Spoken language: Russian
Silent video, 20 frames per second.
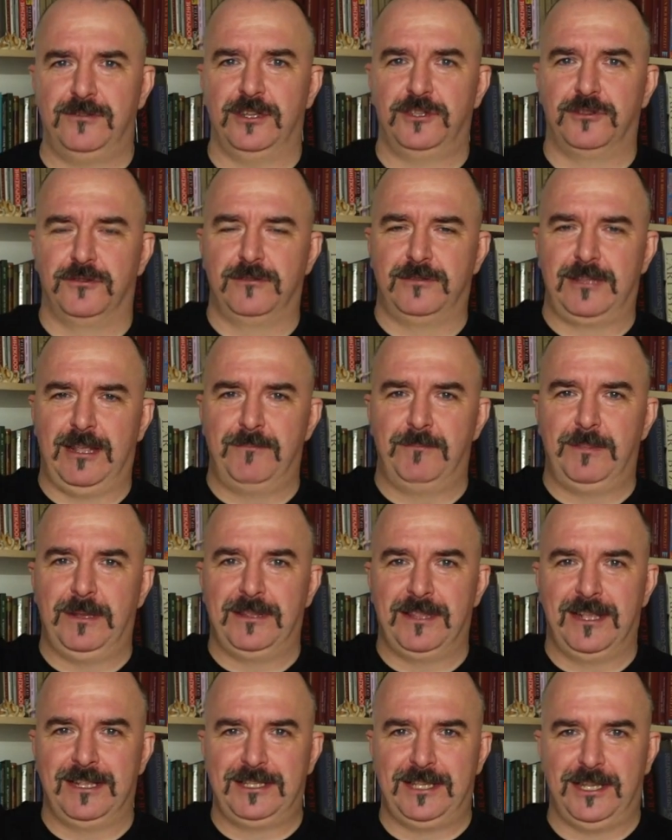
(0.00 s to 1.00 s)
нашел там
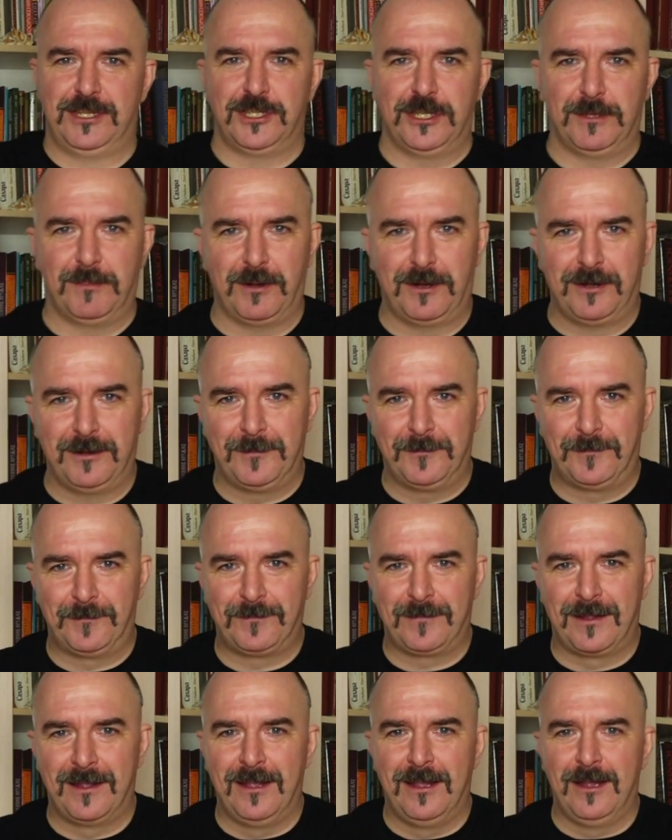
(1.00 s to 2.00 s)
15 ошибок.
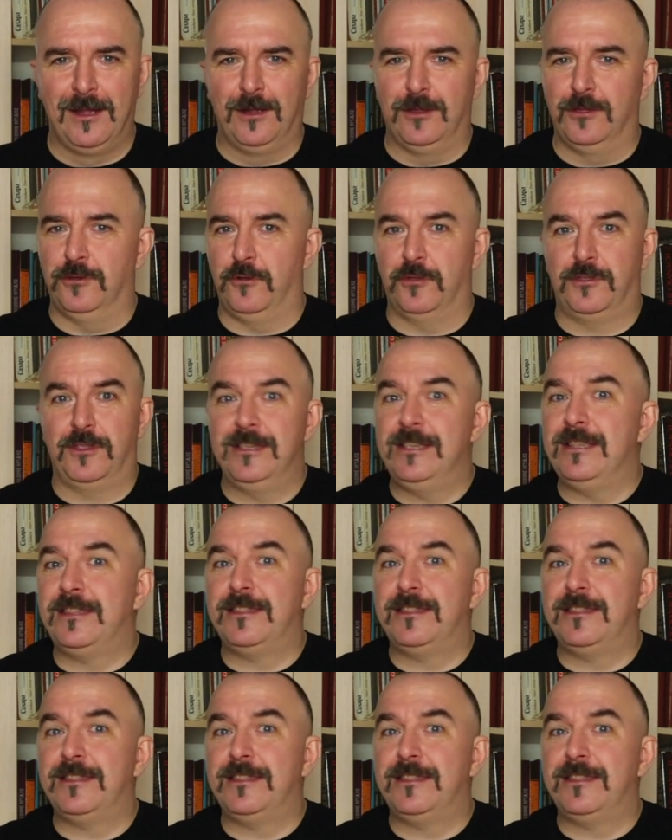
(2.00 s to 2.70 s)
Но это не